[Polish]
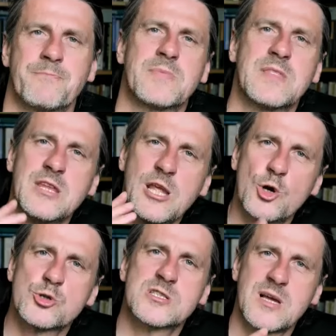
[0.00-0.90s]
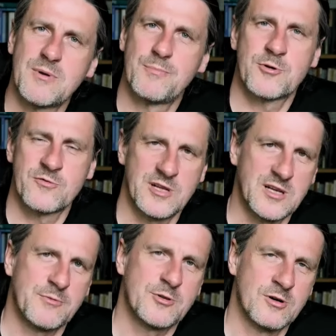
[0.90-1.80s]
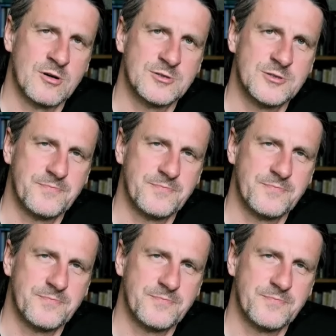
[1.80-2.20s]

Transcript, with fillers: Nie o same porównania mi tu chodzi.